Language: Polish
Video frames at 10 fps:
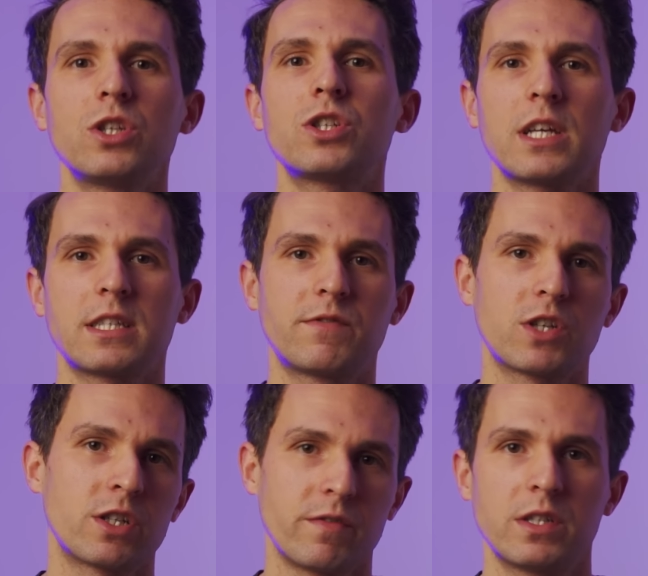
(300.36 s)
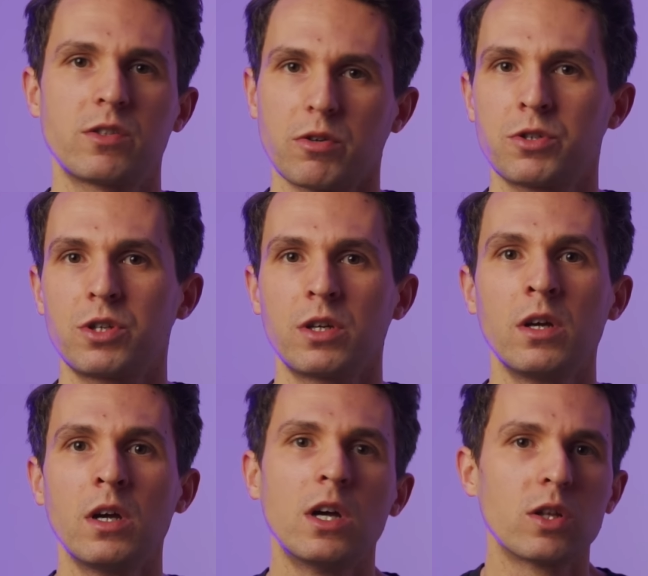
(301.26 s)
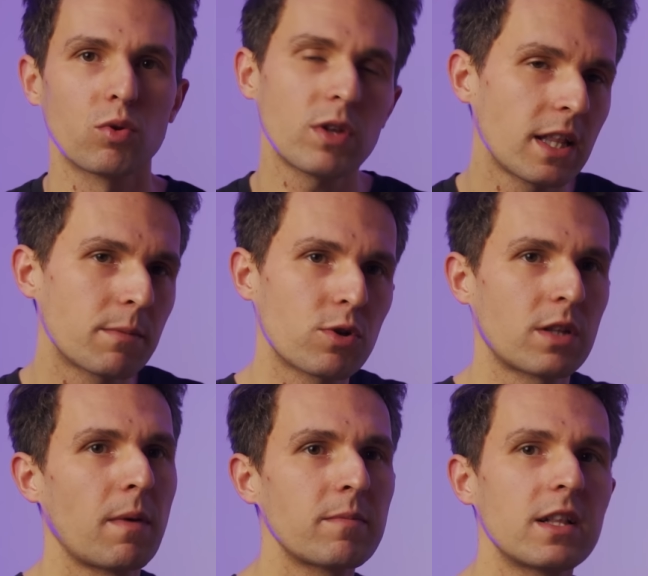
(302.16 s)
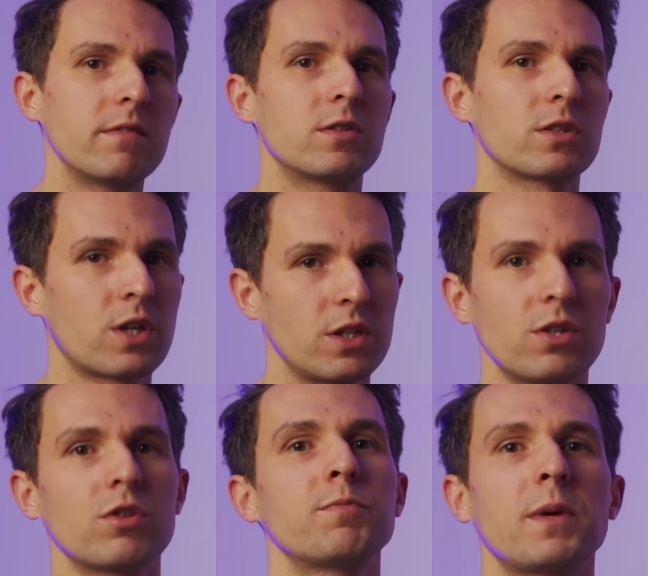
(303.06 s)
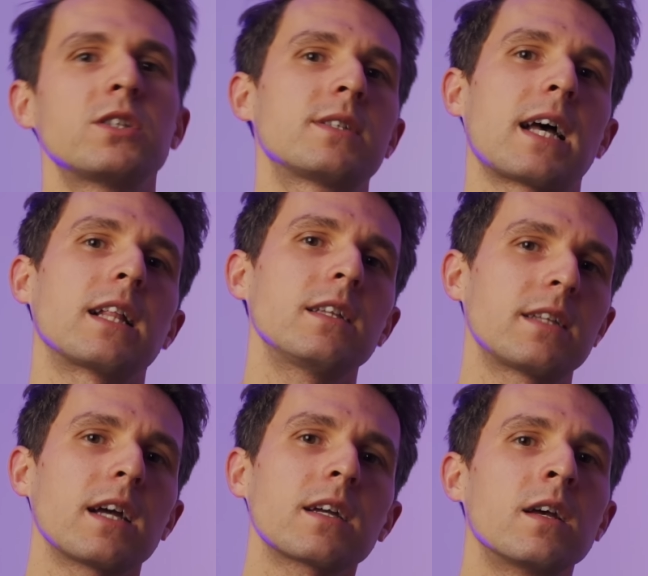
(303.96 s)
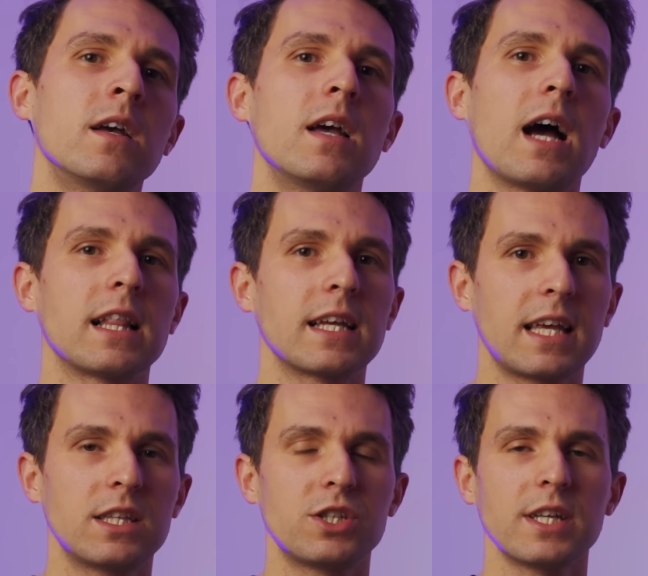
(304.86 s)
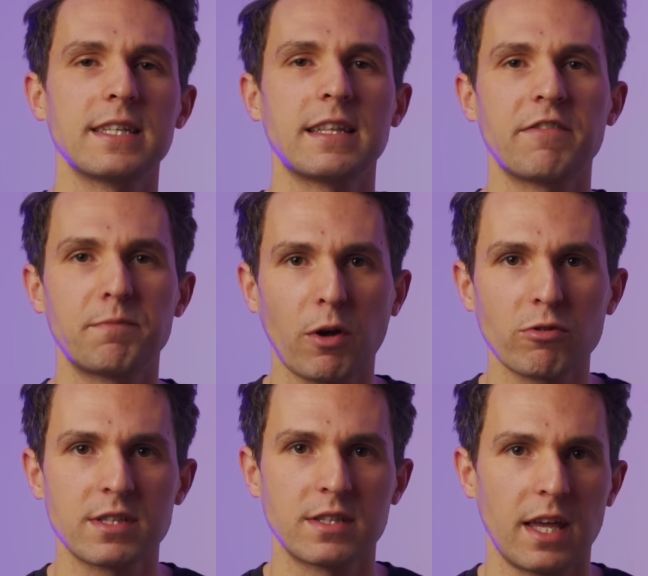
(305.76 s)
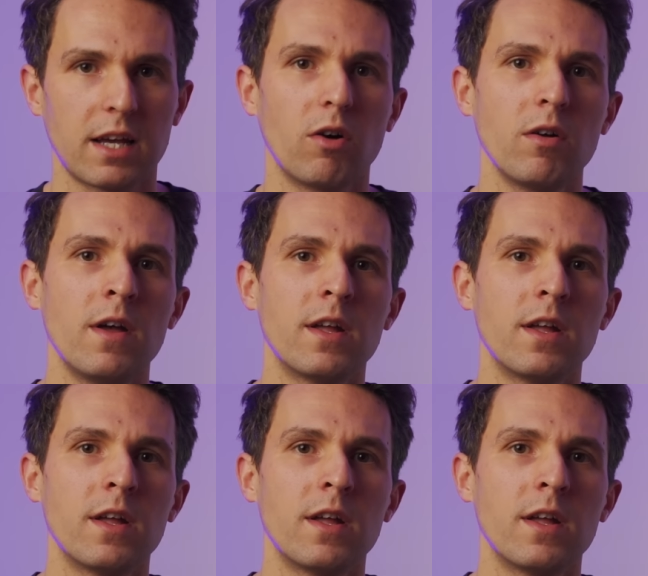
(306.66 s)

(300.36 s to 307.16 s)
niż jest w rzeczywistości. Tutaj na przykład mam telewizor 65 cali, tak? Ale kiedy siedzę na wprost niego,